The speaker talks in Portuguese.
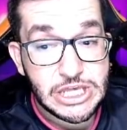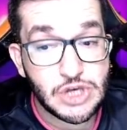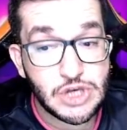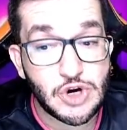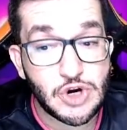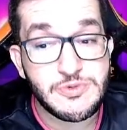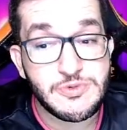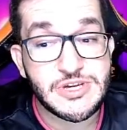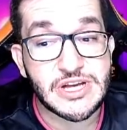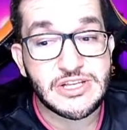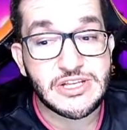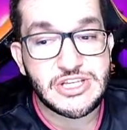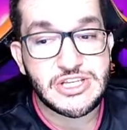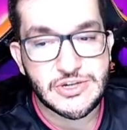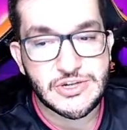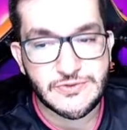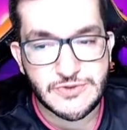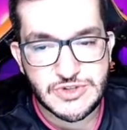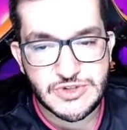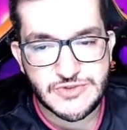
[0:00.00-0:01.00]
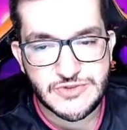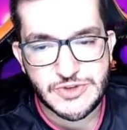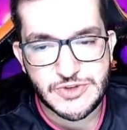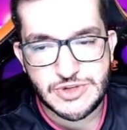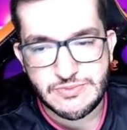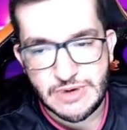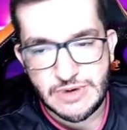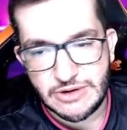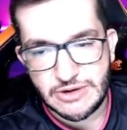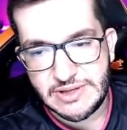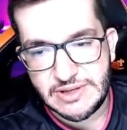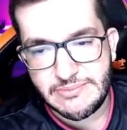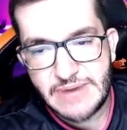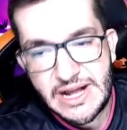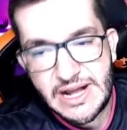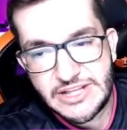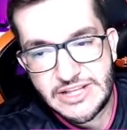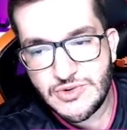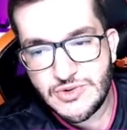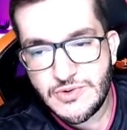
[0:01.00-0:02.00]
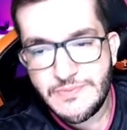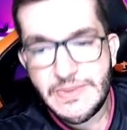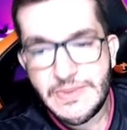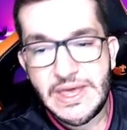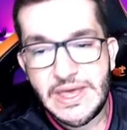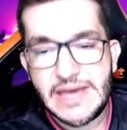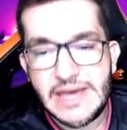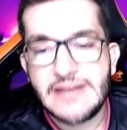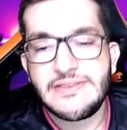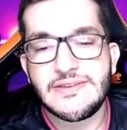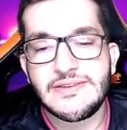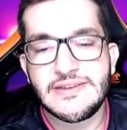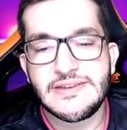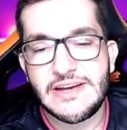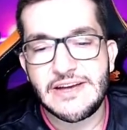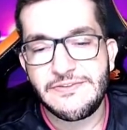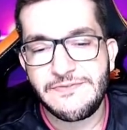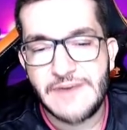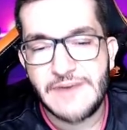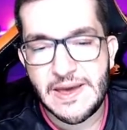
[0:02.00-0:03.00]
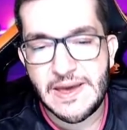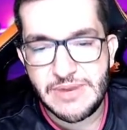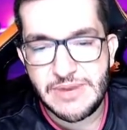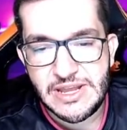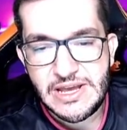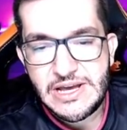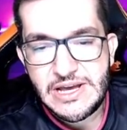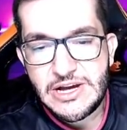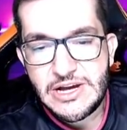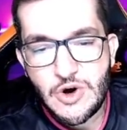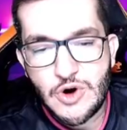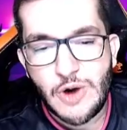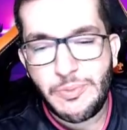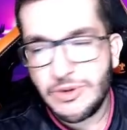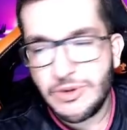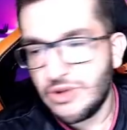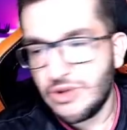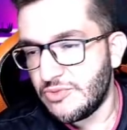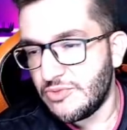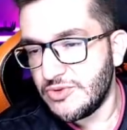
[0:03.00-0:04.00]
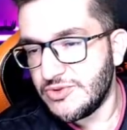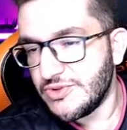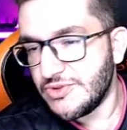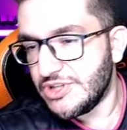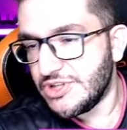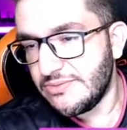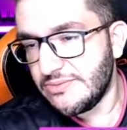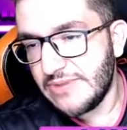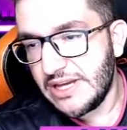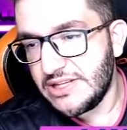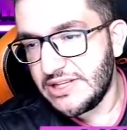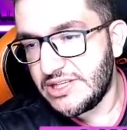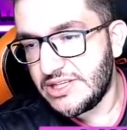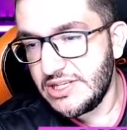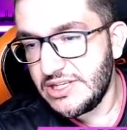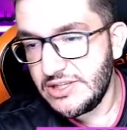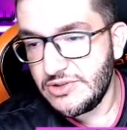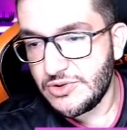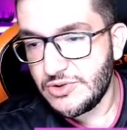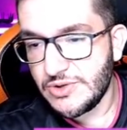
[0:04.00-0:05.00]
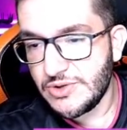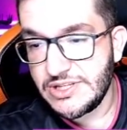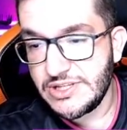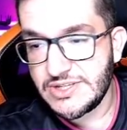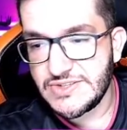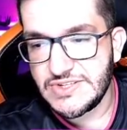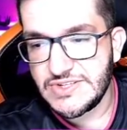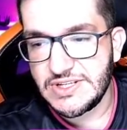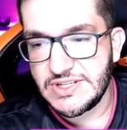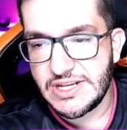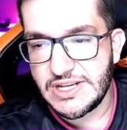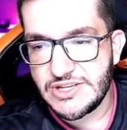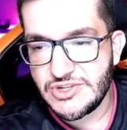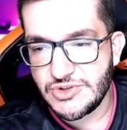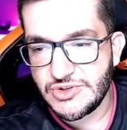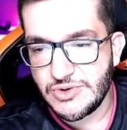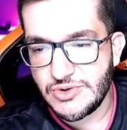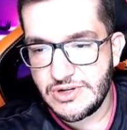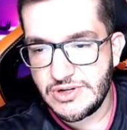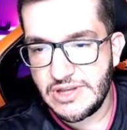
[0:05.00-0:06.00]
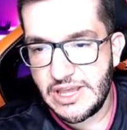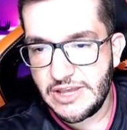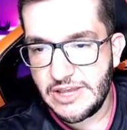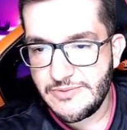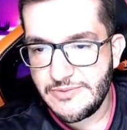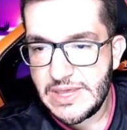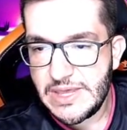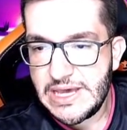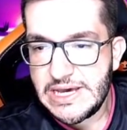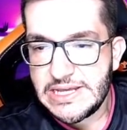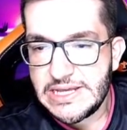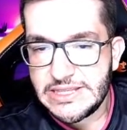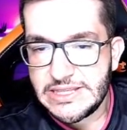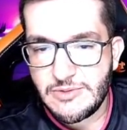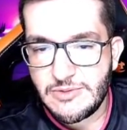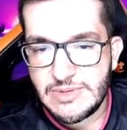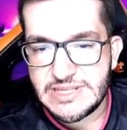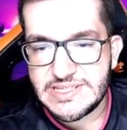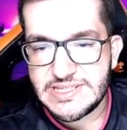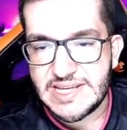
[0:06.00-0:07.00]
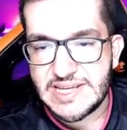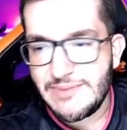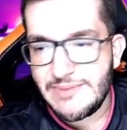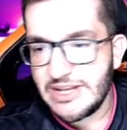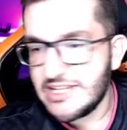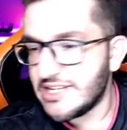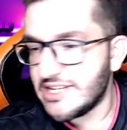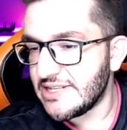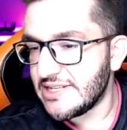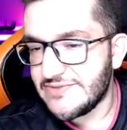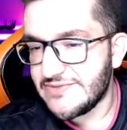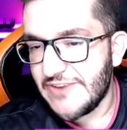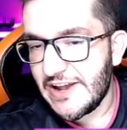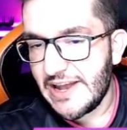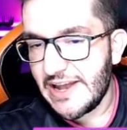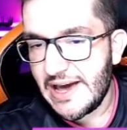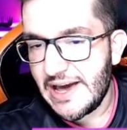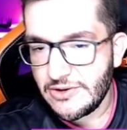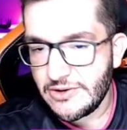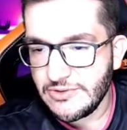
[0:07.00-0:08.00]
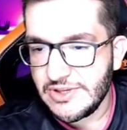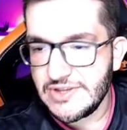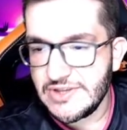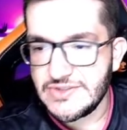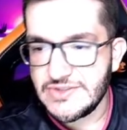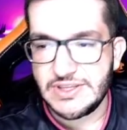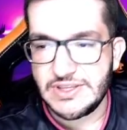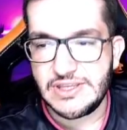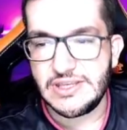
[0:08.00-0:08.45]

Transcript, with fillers: e objetivos de futebol temático, entre na febre Copa do Mundo Ultimate Team durante esse grande torneio. Então, basicamente, eles falaram que isso